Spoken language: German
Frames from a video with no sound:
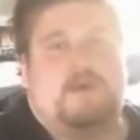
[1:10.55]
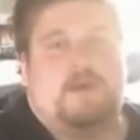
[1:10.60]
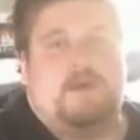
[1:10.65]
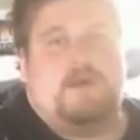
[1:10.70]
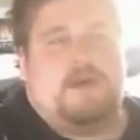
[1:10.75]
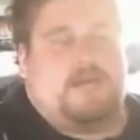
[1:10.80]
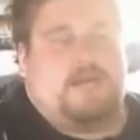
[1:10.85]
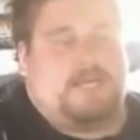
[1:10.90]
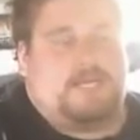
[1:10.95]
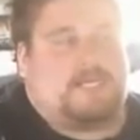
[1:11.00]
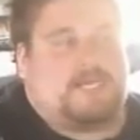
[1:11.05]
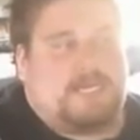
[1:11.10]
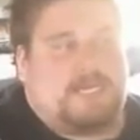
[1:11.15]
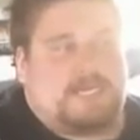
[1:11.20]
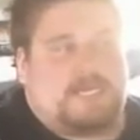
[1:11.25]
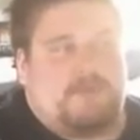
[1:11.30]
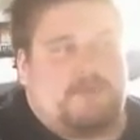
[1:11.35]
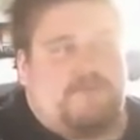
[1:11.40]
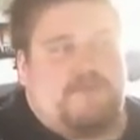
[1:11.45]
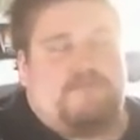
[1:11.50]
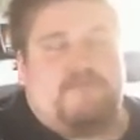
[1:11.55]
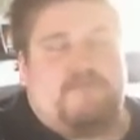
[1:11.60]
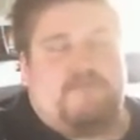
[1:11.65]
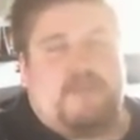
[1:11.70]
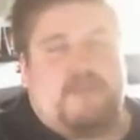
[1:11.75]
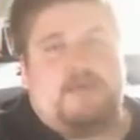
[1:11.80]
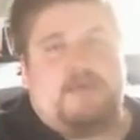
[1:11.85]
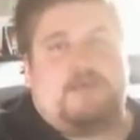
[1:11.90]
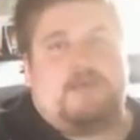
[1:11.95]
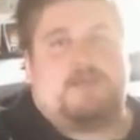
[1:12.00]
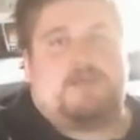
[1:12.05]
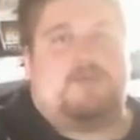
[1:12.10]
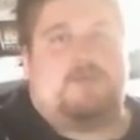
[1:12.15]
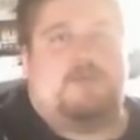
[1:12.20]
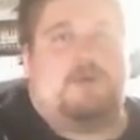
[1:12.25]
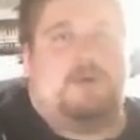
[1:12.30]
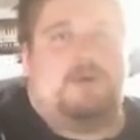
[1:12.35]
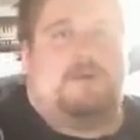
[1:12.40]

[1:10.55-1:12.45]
Also ist nicht so fett wie ich oder so.